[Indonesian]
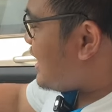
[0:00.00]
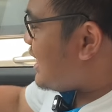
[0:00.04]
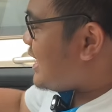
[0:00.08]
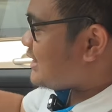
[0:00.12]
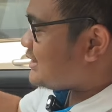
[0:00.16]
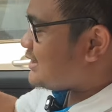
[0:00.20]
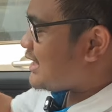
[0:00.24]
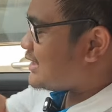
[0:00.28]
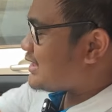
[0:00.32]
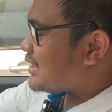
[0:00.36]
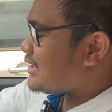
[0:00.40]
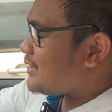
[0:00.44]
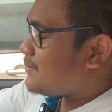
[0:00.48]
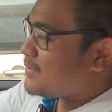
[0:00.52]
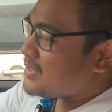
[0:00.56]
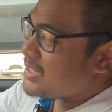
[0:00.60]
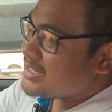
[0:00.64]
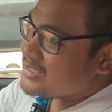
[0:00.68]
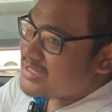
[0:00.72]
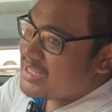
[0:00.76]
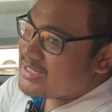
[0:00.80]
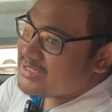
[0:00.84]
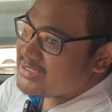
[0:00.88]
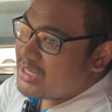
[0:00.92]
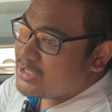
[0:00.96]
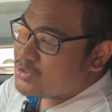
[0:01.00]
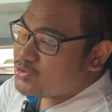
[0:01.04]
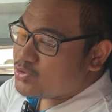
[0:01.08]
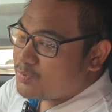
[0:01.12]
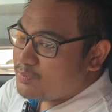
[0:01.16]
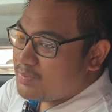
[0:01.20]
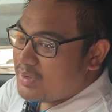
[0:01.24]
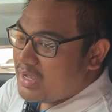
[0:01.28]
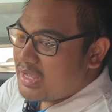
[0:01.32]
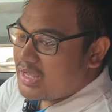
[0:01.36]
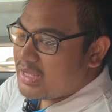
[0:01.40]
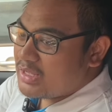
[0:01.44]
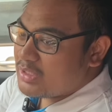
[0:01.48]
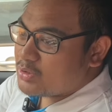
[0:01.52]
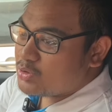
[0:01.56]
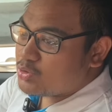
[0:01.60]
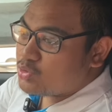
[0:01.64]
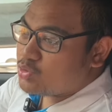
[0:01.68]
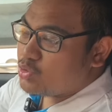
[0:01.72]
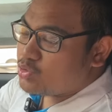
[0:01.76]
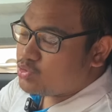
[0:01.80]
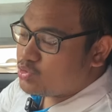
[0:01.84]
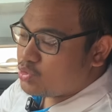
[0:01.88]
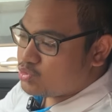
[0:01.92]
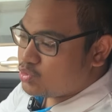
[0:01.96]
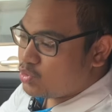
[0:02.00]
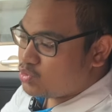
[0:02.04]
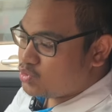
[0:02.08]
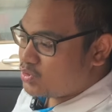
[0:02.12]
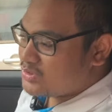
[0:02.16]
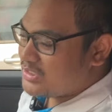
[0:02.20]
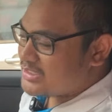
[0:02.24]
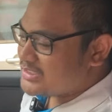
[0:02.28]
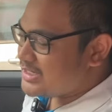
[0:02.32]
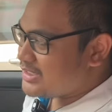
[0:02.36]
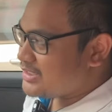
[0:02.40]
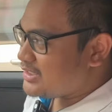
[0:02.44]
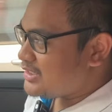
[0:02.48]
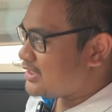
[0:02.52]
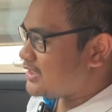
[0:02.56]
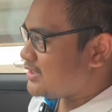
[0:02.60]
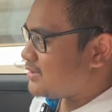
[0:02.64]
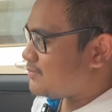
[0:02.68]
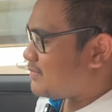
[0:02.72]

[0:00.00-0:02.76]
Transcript: Dan tadi pada saat saya coba untuk duduk di sini,